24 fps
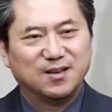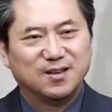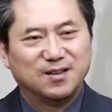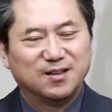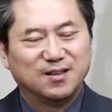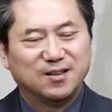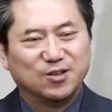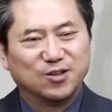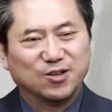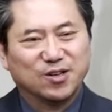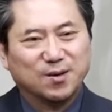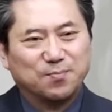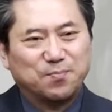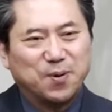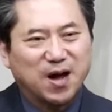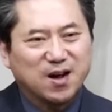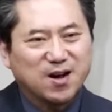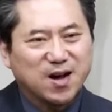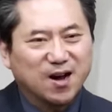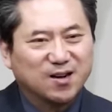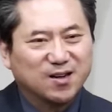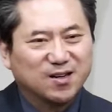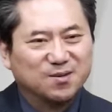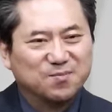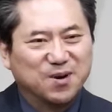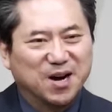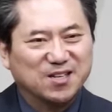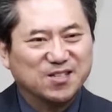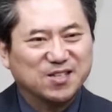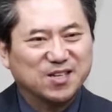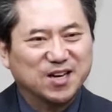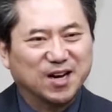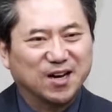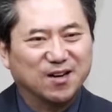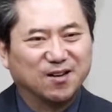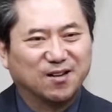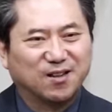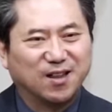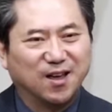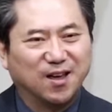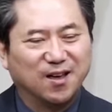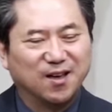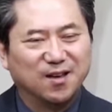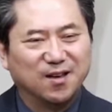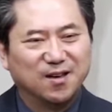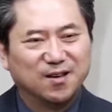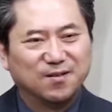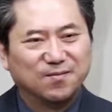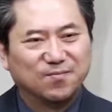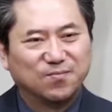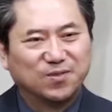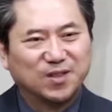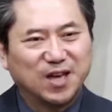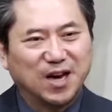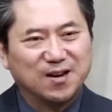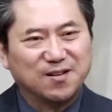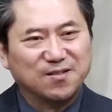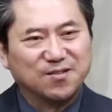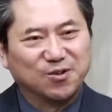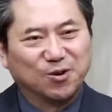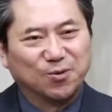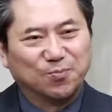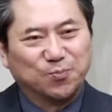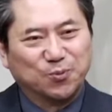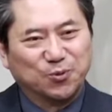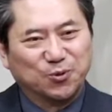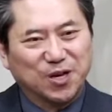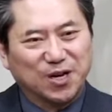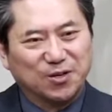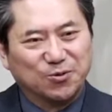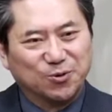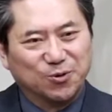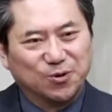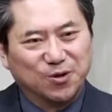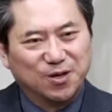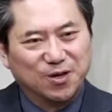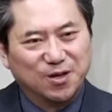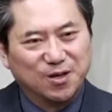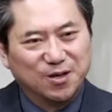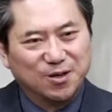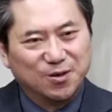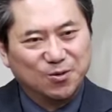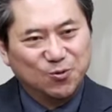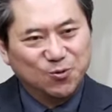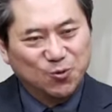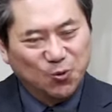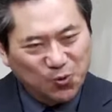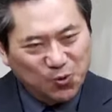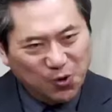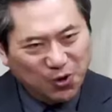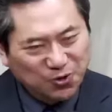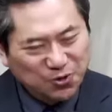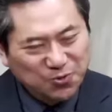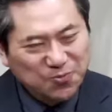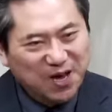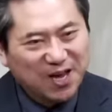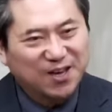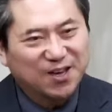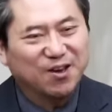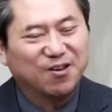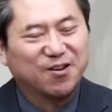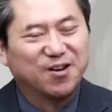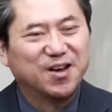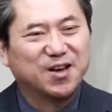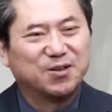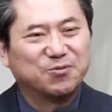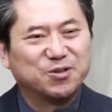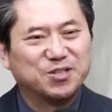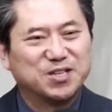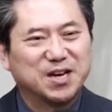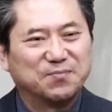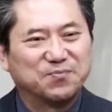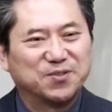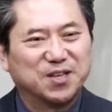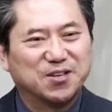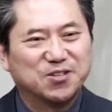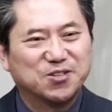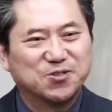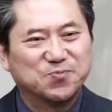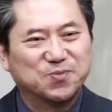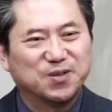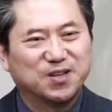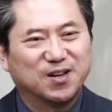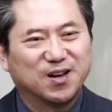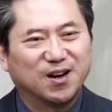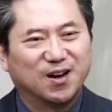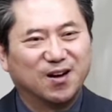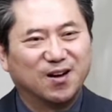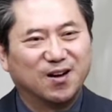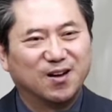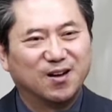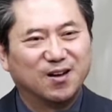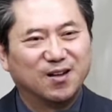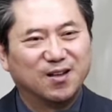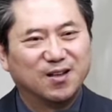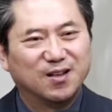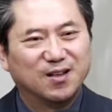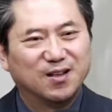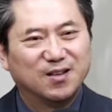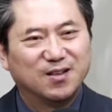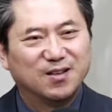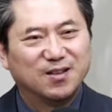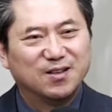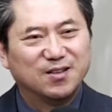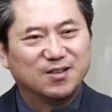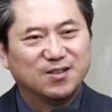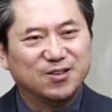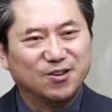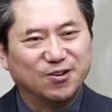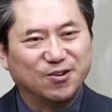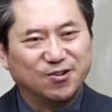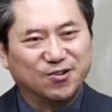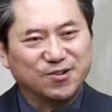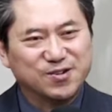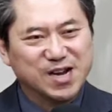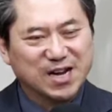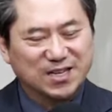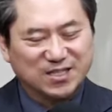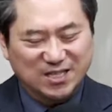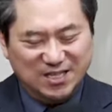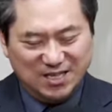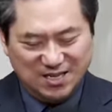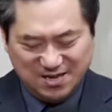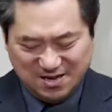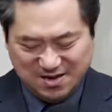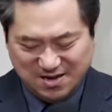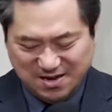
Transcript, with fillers: 이렇게 방학을 맞이할 때 다른 것보다도 요거 좀 해결해야 되지 않겠습니까? 여러 가지